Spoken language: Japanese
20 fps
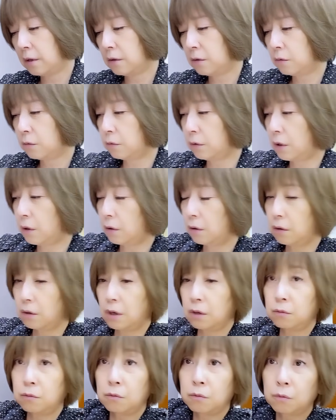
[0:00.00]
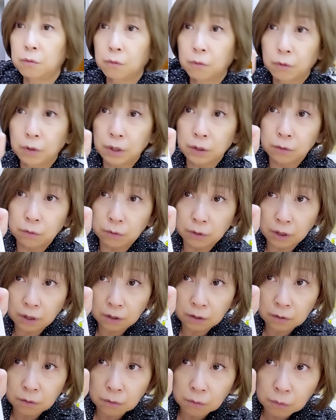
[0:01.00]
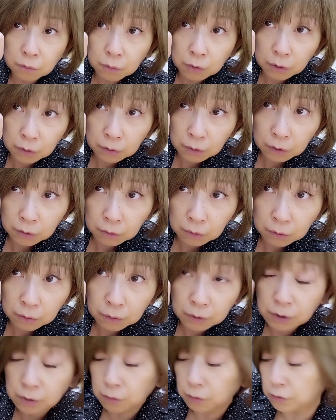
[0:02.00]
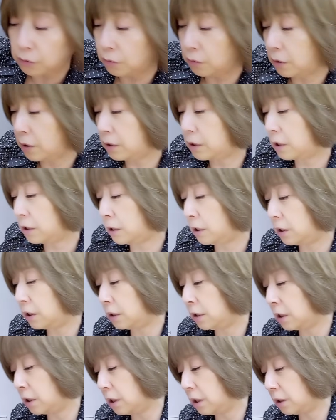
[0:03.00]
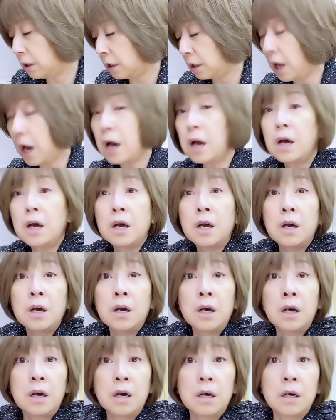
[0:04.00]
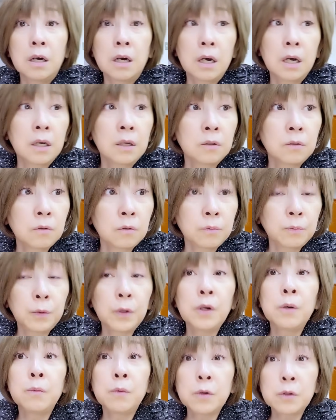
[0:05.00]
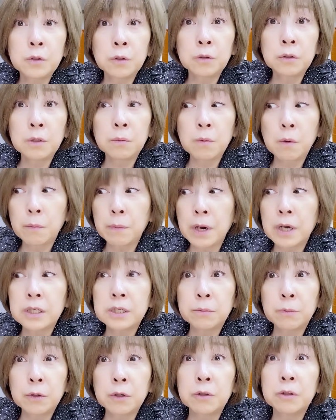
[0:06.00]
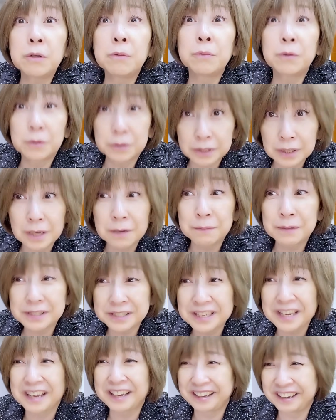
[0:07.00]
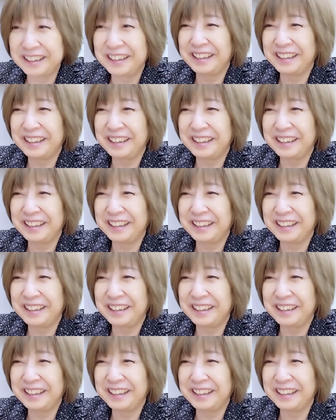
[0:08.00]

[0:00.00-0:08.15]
それで、これとね、これ、ご紹介させていただいた、プロモーションでも回し物でもございません。